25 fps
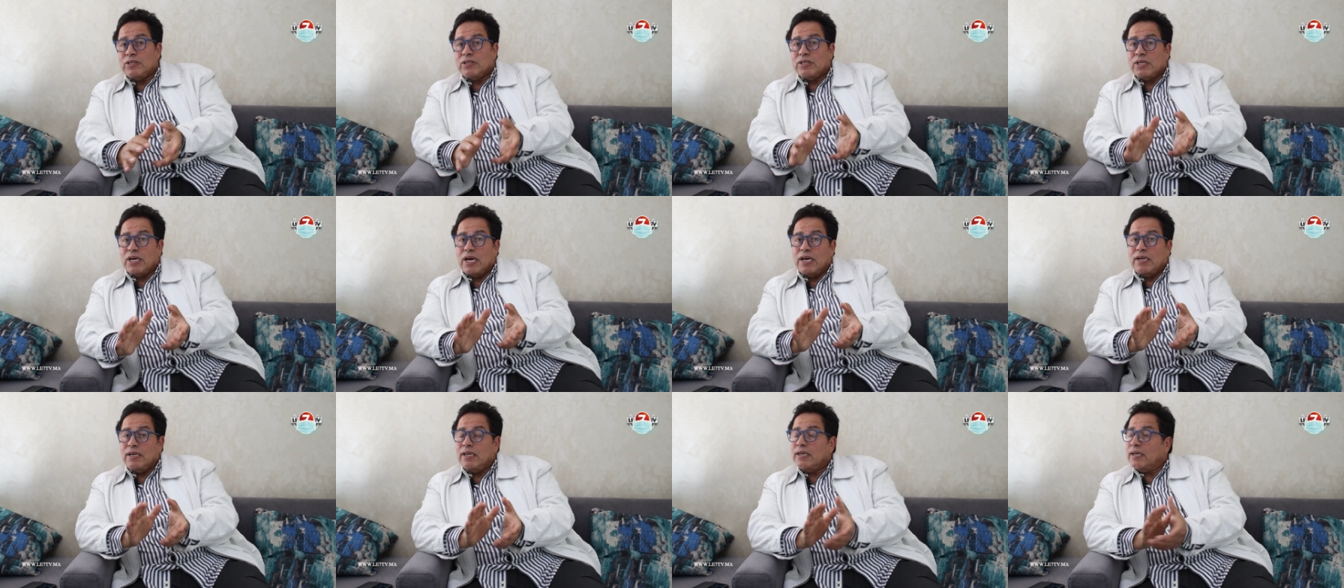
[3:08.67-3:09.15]

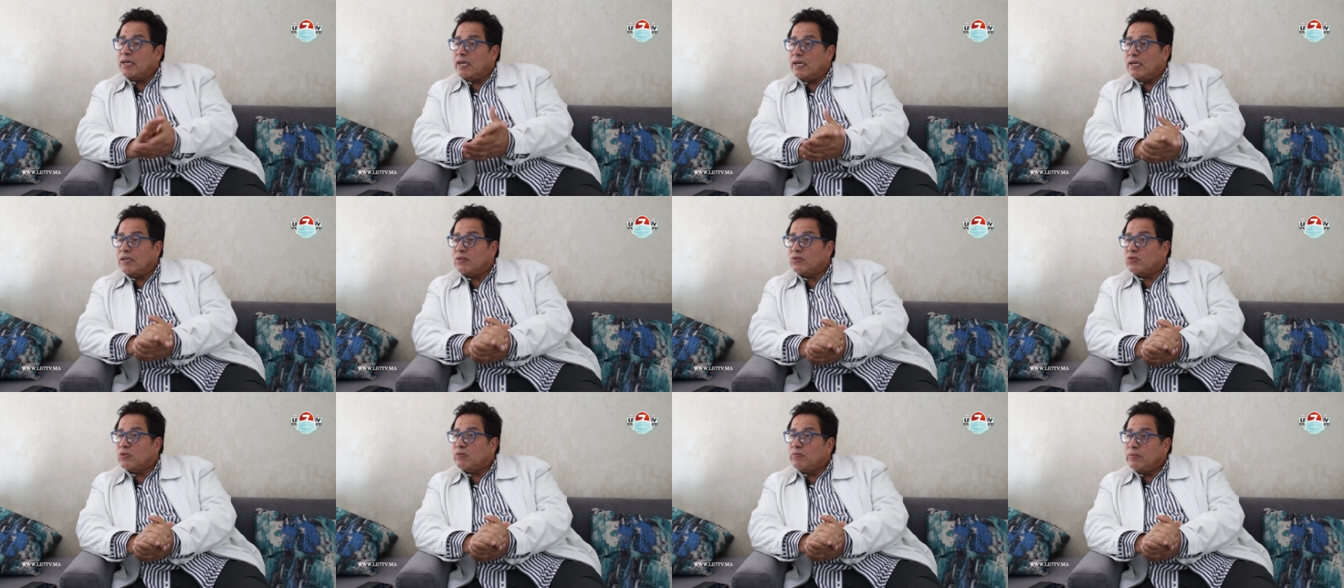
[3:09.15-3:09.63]
وتعالى
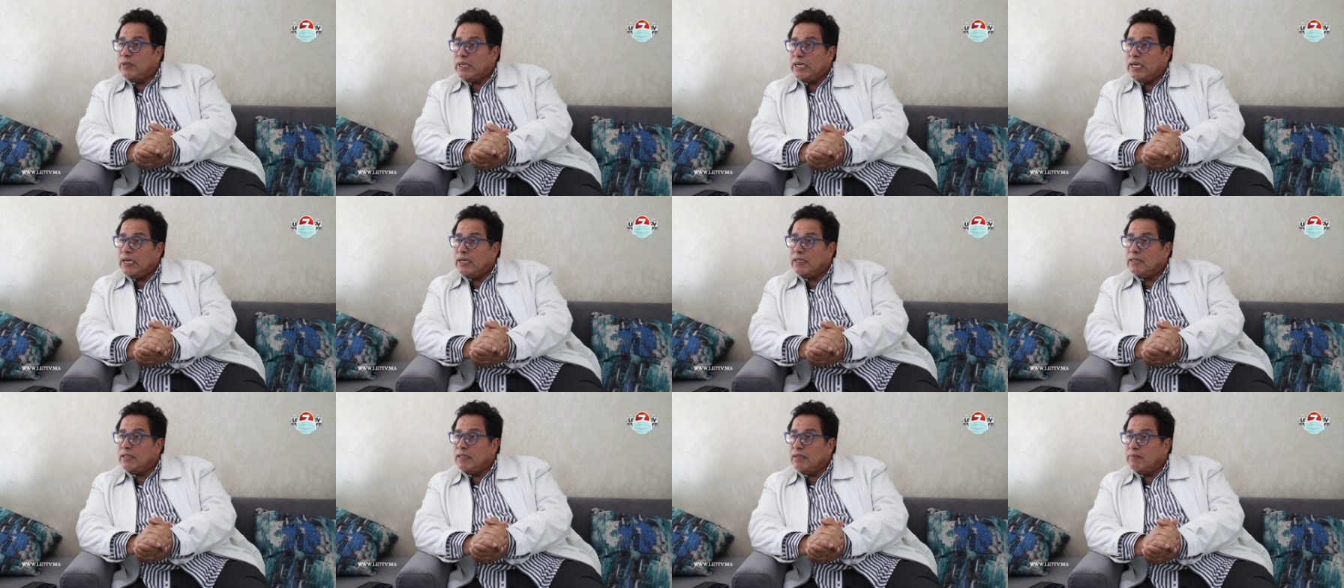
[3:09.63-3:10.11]
يخرجوا من
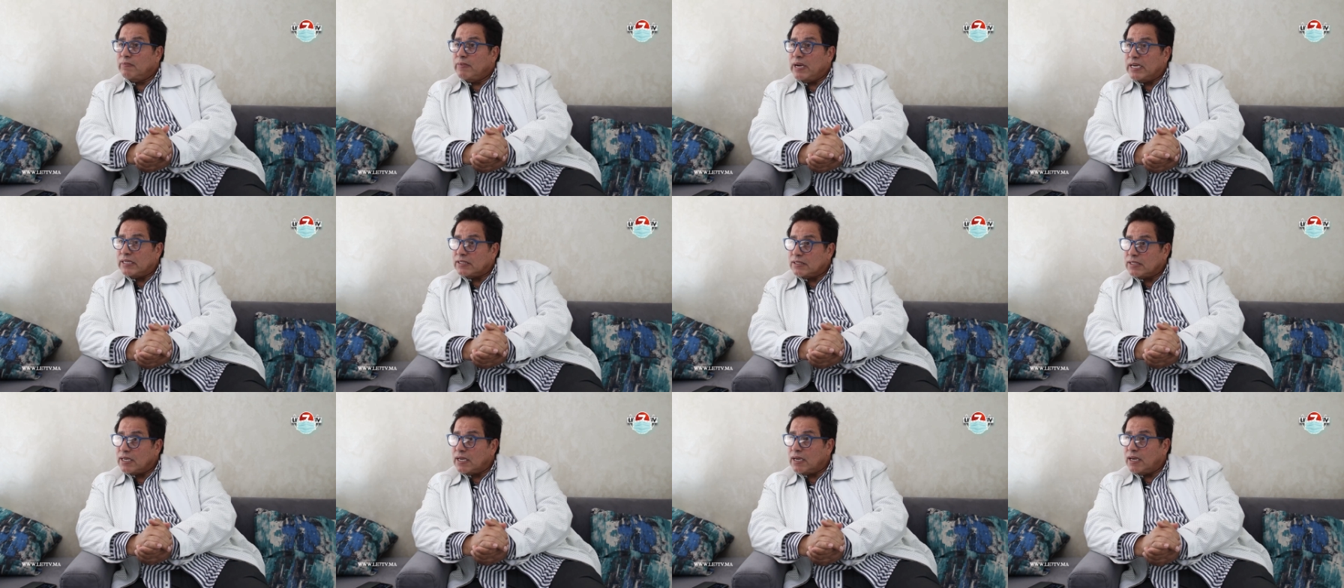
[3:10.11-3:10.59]
هذا
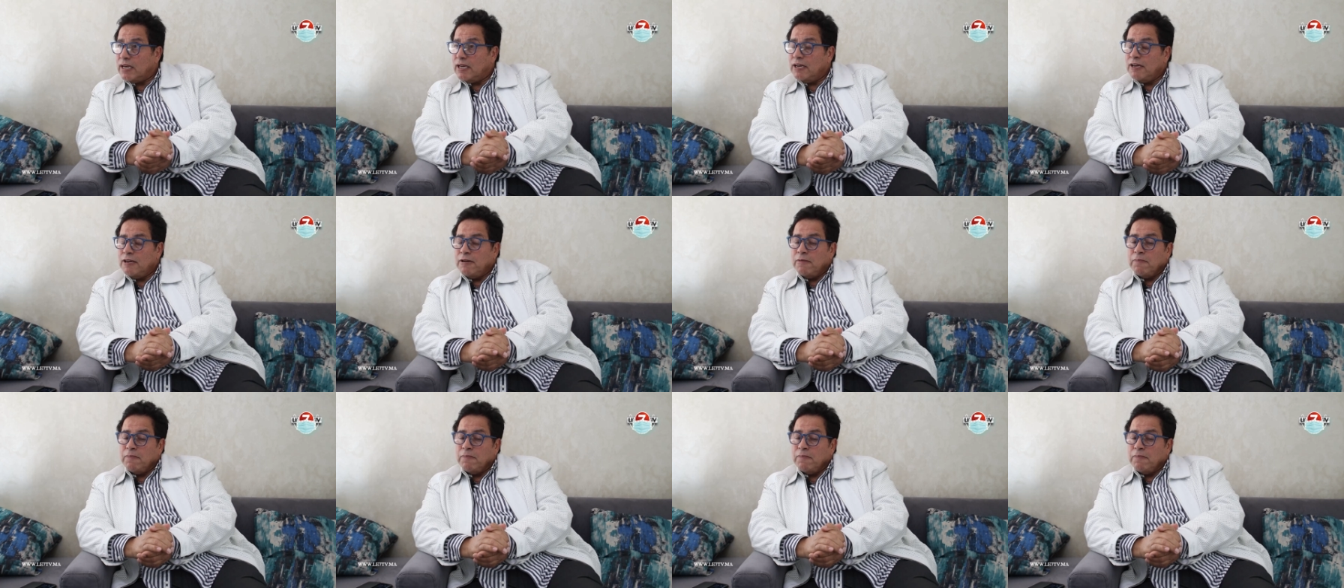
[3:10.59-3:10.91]
المازق